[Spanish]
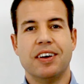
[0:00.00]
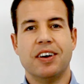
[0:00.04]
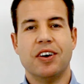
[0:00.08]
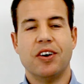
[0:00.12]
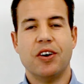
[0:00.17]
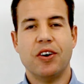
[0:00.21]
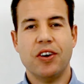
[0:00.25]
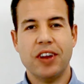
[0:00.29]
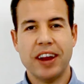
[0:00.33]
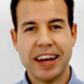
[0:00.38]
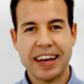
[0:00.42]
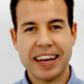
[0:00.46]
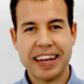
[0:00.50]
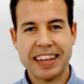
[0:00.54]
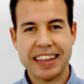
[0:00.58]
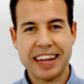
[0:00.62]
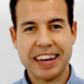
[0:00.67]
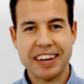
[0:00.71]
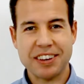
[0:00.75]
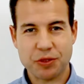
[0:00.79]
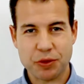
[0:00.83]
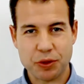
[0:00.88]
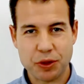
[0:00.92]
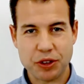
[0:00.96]
Hola, ¿qué
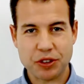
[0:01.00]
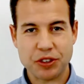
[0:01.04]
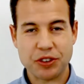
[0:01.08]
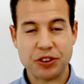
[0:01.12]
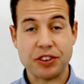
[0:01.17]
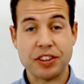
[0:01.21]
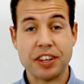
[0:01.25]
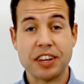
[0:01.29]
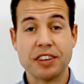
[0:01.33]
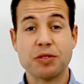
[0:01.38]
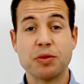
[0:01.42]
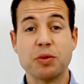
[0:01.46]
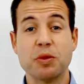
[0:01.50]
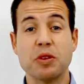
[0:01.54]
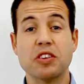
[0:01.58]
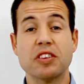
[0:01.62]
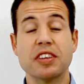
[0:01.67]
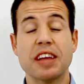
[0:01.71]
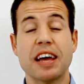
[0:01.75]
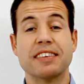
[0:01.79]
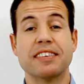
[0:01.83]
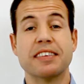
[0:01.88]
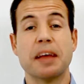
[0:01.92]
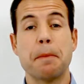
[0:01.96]
tal estudiosos y
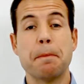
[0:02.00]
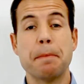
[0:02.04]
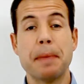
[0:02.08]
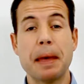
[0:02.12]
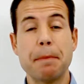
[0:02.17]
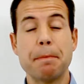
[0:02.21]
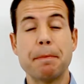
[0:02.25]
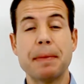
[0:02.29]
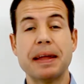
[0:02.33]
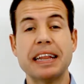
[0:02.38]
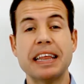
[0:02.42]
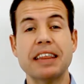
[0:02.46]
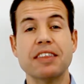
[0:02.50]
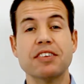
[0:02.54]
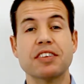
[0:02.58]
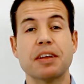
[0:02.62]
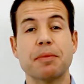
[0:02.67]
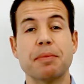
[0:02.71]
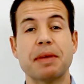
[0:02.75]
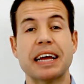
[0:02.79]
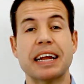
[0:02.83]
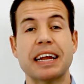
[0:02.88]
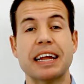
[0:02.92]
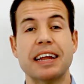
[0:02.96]
estudiosas? Bienvenidos
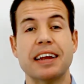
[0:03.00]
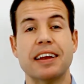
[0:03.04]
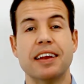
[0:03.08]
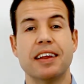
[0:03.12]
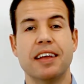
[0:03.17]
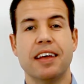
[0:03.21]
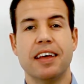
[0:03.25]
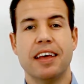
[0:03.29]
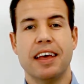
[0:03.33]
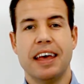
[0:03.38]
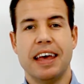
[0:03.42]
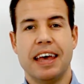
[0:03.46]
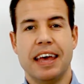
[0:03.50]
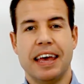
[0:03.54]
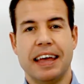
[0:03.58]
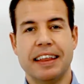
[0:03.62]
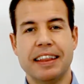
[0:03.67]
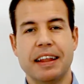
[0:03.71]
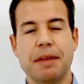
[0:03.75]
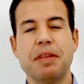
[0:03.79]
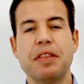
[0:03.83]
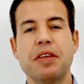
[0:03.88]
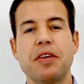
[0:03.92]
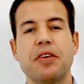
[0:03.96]
a mi canal.
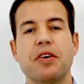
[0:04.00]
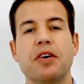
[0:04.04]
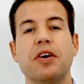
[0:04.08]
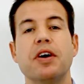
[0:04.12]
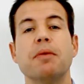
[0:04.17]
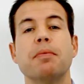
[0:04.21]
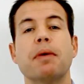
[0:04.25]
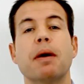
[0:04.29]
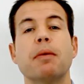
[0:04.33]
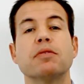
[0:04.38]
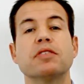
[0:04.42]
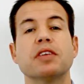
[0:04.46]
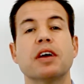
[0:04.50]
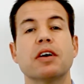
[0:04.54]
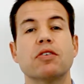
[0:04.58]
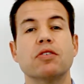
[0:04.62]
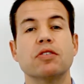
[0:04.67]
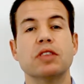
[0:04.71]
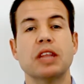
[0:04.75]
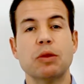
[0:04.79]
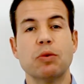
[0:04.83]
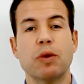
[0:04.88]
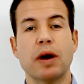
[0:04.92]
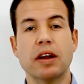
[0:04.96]
En el vídeo de hoy vamos a
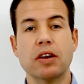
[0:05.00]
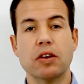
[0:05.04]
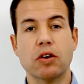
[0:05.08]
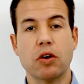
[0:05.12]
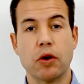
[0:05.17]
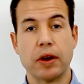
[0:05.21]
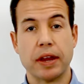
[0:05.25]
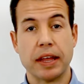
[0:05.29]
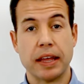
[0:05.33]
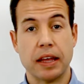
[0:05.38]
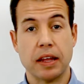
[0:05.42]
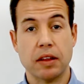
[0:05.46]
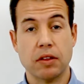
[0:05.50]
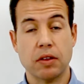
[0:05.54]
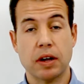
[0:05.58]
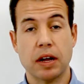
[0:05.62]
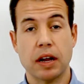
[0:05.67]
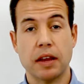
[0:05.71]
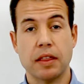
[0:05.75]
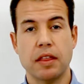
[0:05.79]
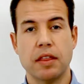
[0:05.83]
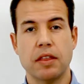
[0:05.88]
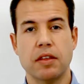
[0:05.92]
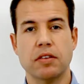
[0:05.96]
continuar corrigiendo
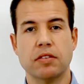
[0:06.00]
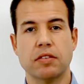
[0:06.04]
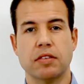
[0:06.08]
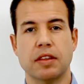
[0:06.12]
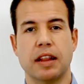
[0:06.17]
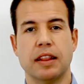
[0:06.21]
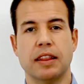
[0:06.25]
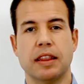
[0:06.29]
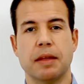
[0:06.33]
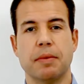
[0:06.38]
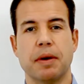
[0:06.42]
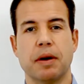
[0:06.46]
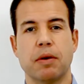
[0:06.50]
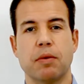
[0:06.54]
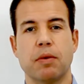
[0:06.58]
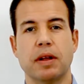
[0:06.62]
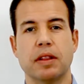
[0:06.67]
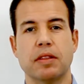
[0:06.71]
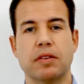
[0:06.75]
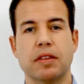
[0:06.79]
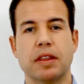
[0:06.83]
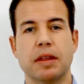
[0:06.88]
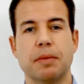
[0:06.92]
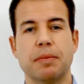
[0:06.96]
ejercicios del tema
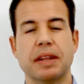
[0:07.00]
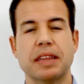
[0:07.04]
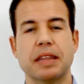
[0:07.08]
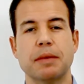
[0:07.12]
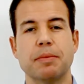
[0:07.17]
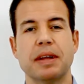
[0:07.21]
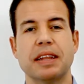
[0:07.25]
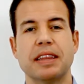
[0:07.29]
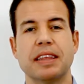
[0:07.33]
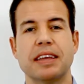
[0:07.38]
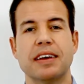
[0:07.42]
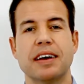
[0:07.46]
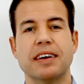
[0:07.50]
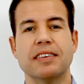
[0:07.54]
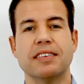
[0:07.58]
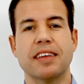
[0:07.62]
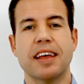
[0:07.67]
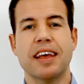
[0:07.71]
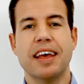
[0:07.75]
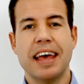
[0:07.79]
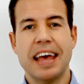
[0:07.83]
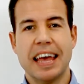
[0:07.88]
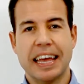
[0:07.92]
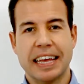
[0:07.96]
4 de matemáticas
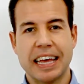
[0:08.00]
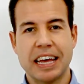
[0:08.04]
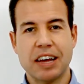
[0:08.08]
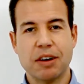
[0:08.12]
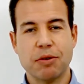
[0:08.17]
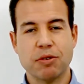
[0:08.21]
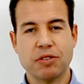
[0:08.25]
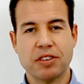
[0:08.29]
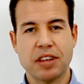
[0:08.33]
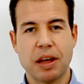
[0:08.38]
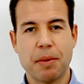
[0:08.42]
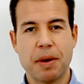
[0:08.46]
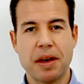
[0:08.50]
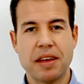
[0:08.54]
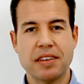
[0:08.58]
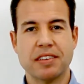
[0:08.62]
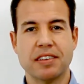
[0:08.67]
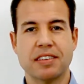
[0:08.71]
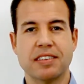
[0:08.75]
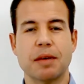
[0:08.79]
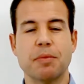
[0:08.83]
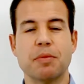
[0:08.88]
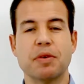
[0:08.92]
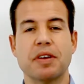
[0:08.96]
que como sabéis
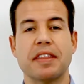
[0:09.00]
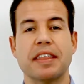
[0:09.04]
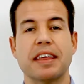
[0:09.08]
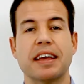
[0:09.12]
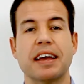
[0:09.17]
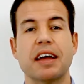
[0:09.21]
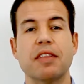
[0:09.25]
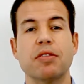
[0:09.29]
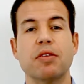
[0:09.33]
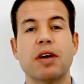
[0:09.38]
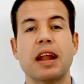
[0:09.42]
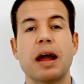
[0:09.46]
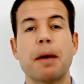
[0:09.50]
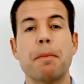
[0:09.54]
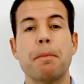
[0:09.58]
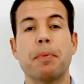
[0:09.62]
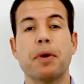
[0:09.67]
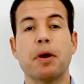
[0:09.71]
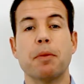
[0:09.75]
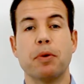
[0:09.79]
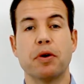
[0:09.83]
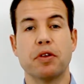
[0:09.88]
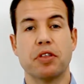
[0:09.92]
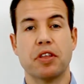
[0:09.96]
estamos dedicando a la
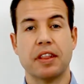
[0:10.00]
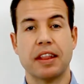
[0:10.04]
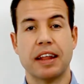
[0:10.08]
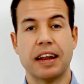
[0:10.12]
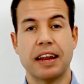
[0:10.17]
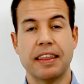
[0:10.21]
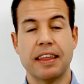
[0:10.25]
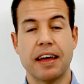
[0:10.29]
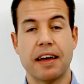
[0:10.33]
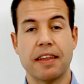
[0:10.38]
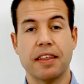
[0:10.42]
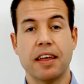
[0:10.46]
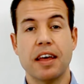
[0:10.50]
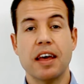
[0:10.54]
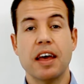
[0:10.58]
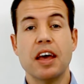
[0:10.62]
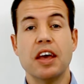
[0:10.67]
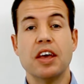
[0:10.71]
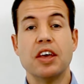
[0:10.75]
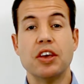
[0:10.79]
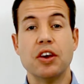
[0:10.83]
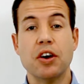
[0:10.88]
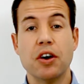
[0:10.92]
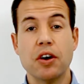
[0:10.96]
proporcionalidad.
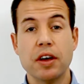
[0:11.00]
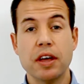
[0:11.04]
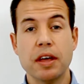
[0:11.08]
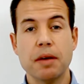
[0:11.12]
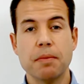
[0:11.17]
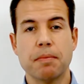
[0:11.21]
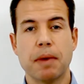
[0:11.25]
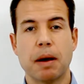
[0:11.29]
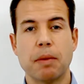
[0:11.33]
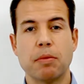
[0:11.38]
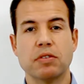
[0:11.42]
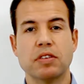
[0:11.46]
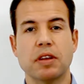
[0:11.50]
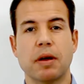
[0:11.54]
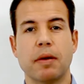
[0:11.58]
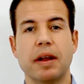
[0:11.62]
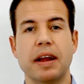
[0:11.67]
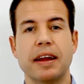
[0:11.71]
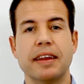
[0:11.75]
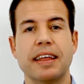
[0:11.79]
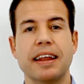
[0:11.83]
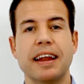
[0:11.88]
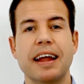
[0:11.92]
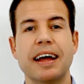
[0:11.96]
Y hoy vamos a
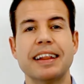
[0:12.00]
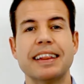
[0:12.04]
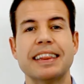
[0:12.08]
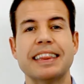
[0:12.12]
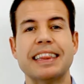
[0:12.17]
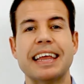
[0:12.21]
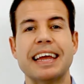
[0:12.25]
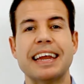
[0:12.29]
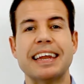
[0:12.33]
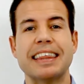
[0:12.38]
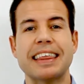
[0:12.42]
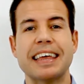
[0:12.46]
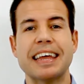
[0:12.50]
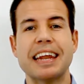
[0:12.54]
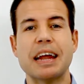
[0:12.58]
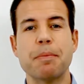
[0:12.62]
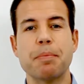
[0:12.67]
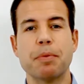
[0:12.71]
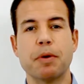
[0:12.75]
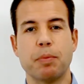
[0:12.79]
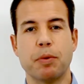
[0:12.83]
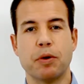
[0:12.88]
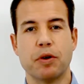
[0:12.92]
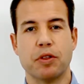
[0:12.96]
hablar de la tercera
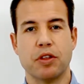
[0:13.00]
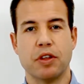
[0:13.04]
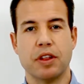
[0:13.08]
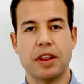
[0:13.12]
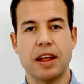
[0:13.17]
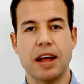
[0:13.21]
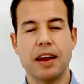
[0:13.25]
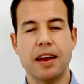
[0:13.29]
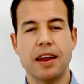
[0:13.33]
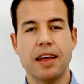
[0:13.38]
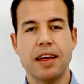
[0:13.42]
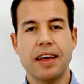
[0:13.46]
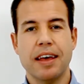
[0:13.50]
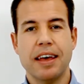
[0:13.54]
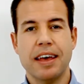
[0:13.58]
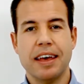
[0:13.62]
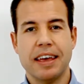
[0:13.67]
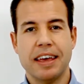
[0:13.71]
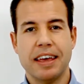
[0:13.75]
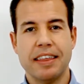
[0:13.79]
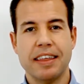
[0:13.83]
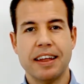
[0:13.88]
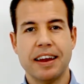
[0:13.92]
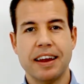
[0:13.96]
proporcional
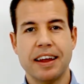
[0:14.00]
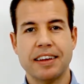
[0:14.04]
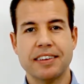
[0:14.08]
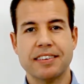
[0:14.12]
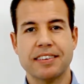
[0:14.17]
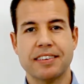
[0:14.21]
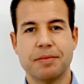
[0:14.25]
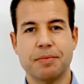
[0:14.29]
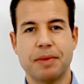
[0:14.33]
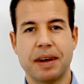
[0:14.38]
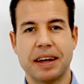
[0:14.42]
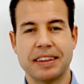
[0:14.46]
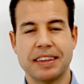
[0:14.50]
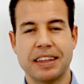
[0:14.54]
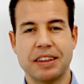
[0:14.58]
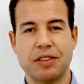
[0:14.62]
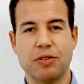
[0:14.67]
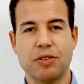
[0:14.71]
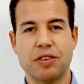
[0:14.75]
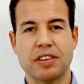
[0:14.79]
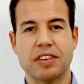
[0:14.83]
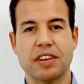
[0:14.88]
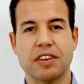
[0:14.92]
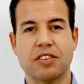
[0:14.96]
y de las
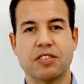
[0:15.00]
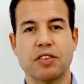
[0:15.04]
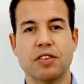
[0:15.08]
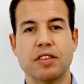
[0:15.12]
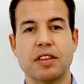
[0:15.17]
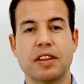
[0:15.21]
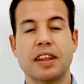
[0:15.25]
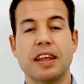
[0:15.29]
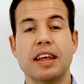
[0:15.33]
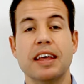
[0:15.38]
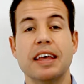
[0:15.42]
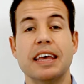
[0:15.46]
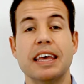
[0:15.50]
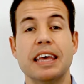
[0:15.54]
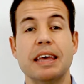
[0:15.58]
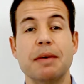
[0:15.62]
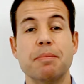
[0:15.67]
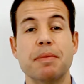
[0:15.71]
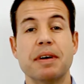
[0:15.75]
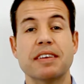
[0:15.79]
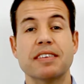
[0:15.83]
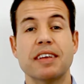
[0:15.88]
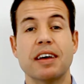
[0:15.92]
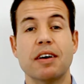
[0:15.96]
magnitudes que son
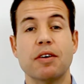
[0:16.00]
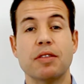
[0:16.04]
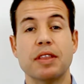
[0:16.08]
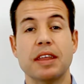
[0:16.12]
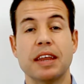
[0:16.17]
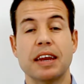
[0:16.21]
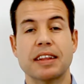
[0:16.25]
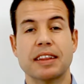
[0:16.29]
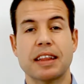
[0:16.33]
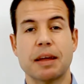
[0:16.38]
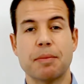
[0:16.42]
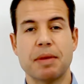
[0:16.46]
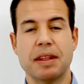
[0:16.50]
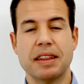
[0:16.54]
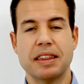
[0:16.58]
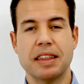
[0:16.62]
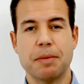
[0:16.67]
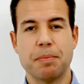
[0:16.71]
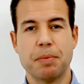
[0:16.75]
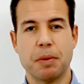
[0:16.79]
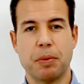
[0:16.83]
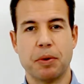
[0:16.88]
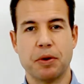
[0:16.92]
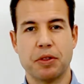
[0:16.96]
inversa o
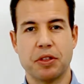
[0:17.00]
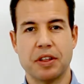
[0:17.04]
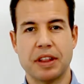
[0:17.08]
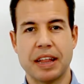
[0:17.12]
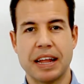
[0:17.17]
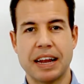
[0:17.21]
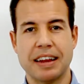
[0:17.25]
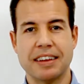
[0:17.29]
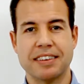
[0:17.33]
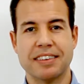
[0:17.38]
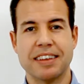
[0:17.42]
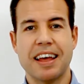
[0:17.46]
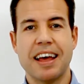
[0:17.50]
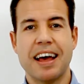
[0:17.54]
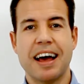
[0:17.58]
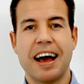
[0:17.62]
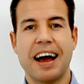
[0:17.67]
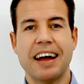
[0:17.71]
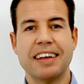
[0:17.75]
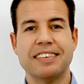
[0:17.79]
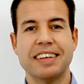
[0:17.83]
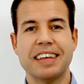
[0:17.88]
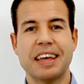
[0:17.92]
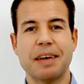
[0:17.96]
directamente proporcionales.
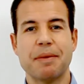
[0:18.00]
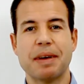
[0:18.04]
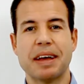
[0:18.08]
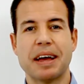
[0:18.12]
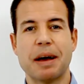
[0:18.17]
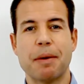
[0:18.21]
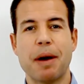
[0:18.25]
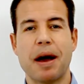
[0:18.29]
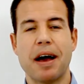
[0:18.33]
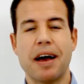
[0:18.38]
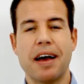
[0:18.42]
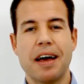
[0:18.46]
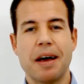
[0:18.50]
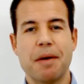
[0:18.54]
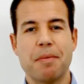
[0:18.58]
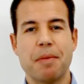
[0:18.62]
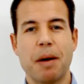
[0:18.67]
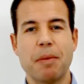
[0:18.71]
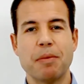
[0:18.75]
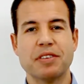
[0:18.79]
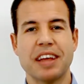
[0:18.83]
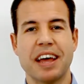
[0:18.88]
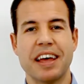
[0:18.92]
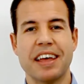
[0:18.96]
Así que venga, va,
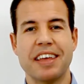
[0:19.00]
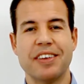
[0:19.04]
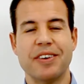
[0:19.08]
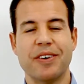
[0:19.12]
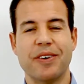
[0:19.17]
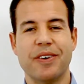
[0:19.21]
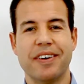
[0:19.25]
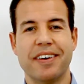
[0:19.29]
vamos a ello.